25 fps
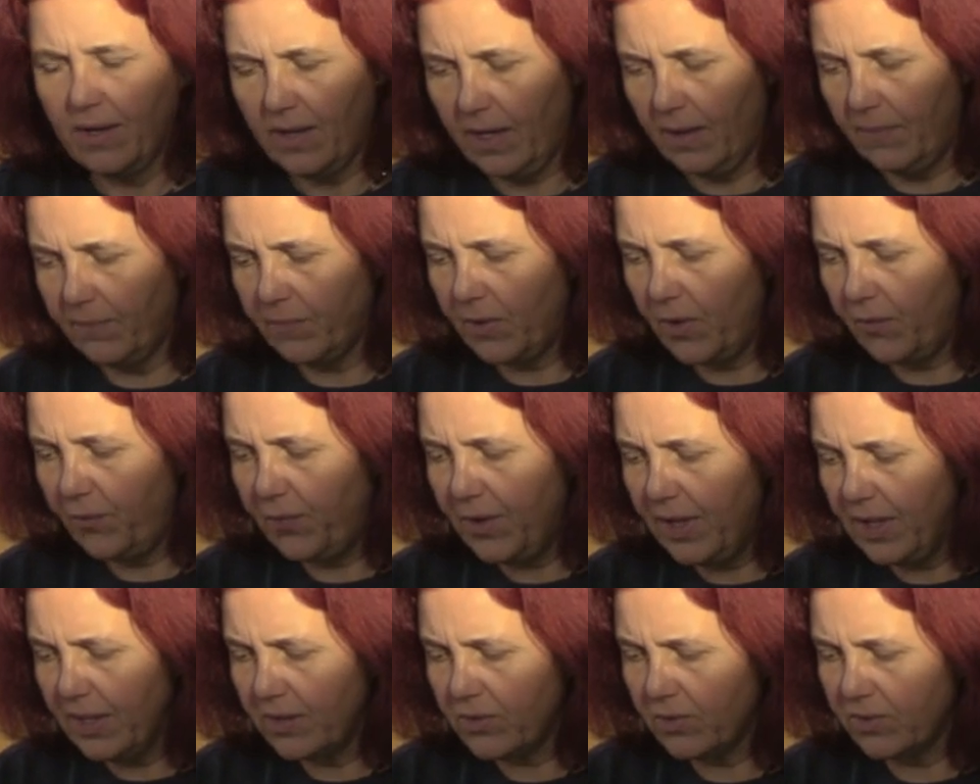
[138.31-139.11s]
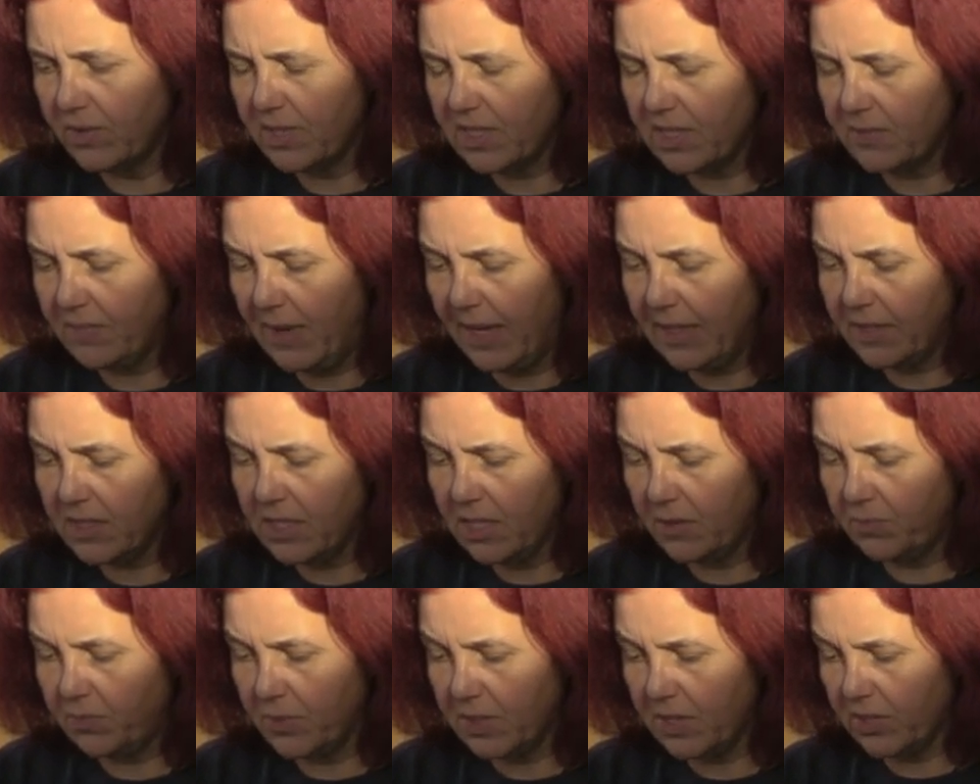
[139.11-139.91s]
ähm, gefehlt und das macht
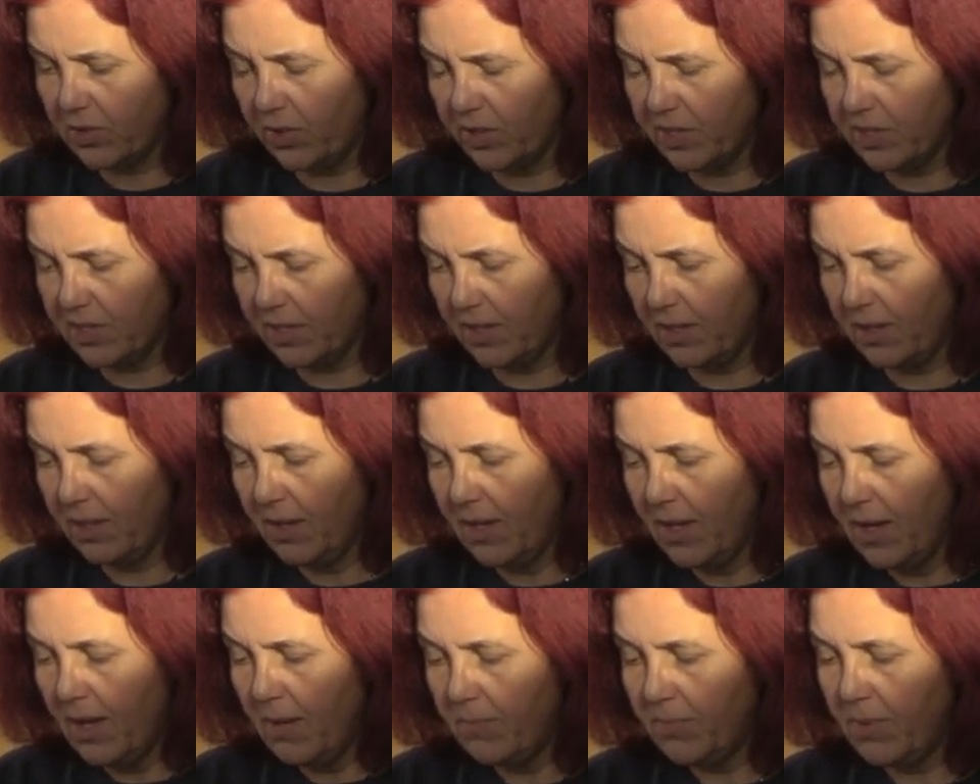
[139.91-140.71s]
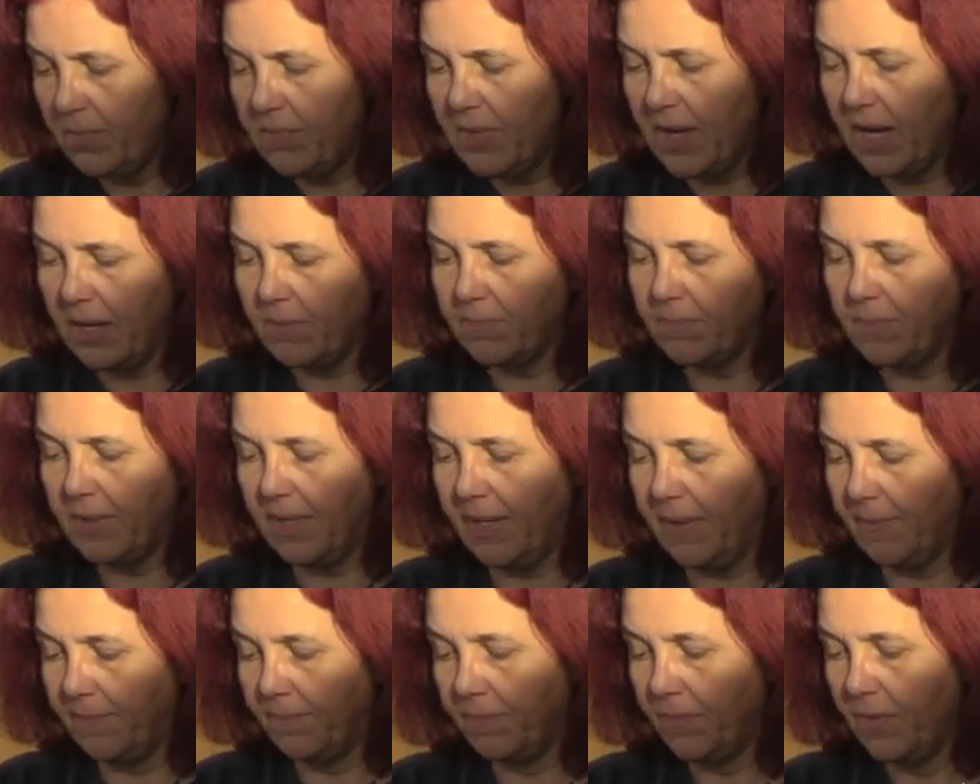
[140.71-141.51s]
sich bis heute
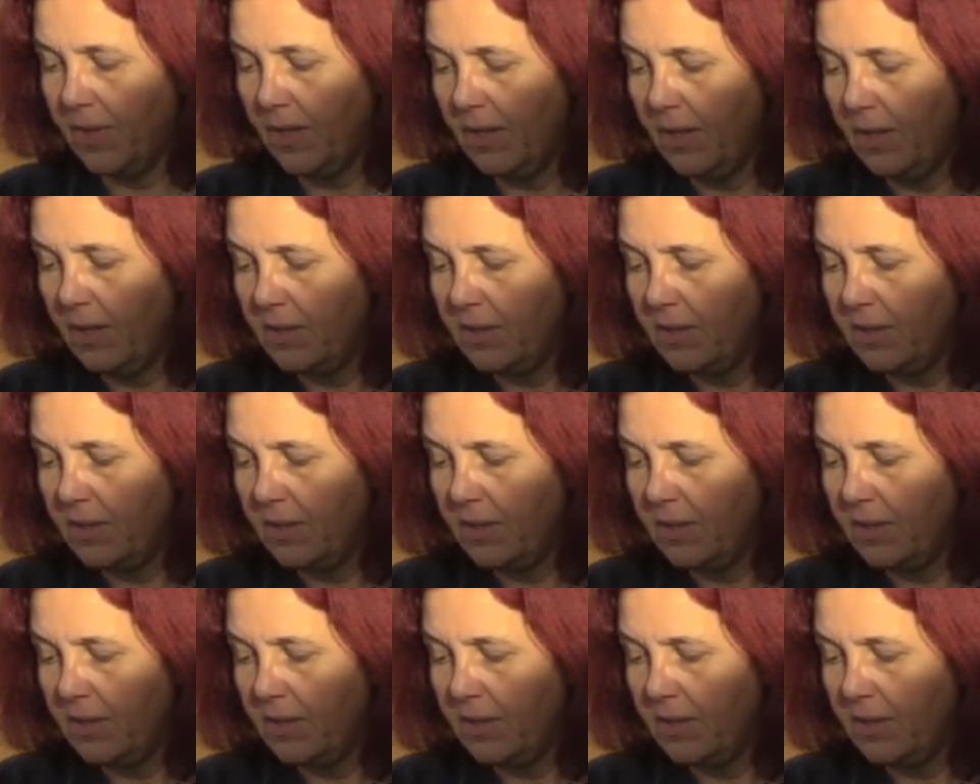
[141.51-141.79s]
bemerkbar.